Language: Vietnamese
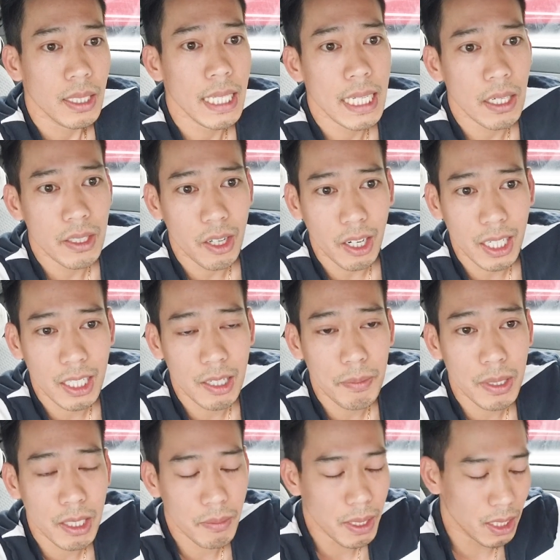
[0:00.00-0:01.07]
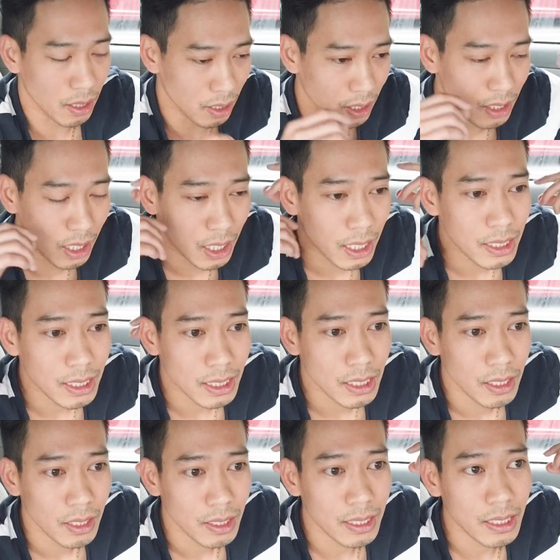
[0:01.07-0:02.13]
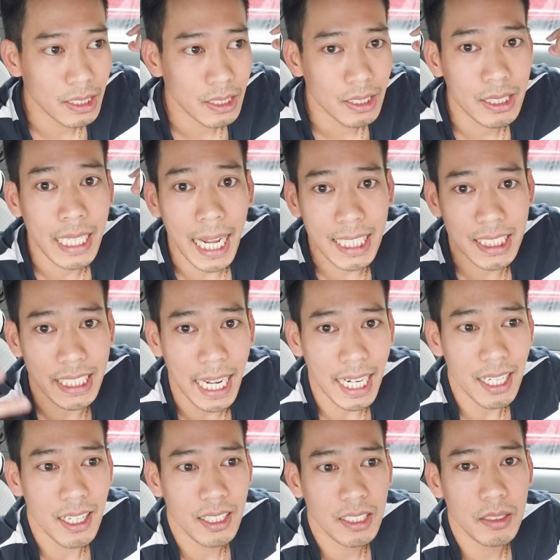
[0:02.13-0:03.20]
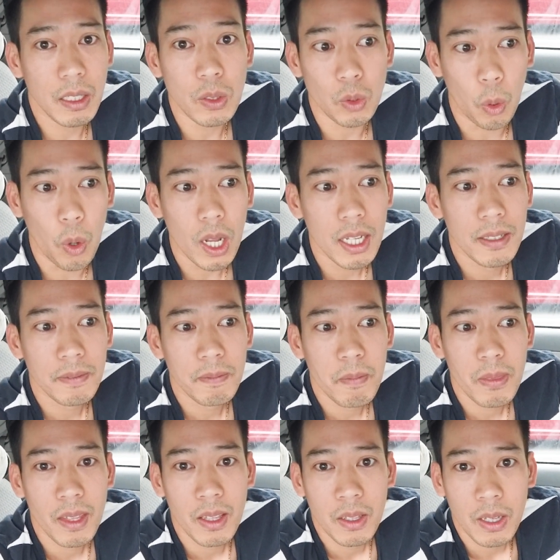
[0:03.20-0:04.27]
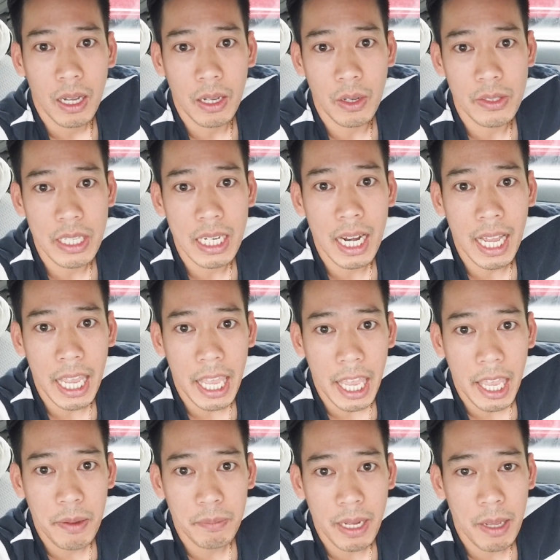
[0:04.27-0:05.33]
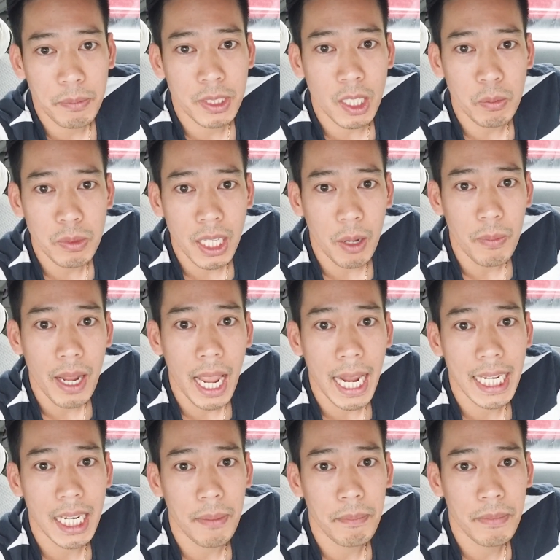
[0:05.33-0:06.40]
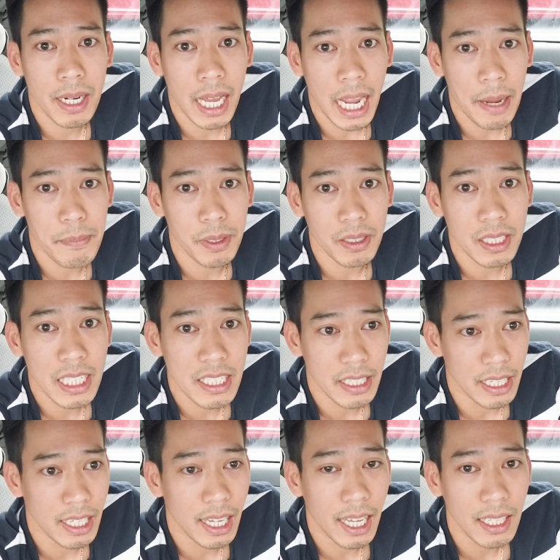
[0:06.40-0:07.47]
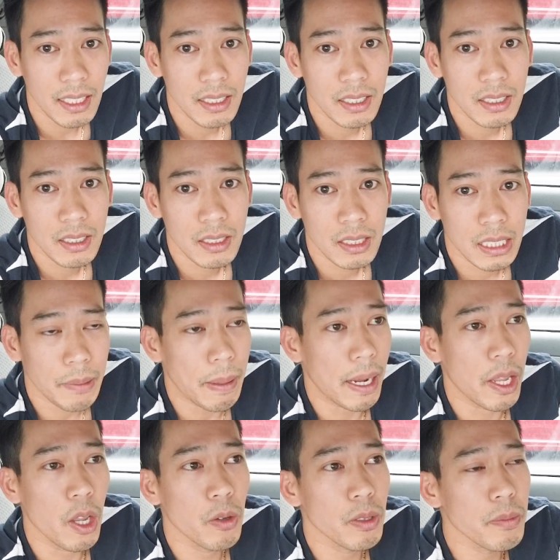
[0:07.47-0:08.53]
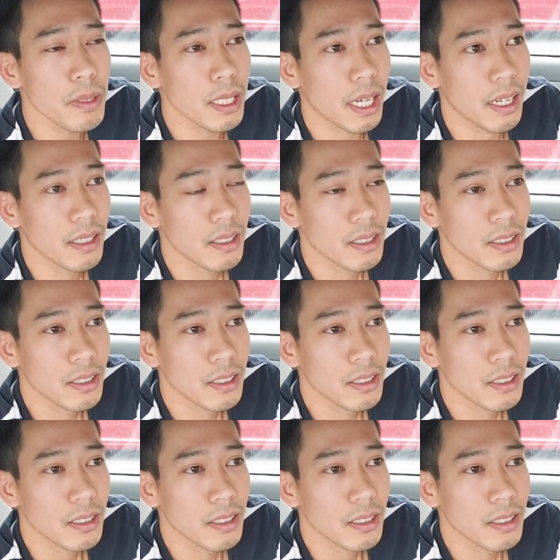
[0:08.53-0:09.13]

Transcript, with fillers: thì cái nhỏ này nó mới nó mới được khai sáng lên nó nói ủa ờ, vậy là em em sống với ông hai năm là em được ly dị ha các bạn hiểu giống như là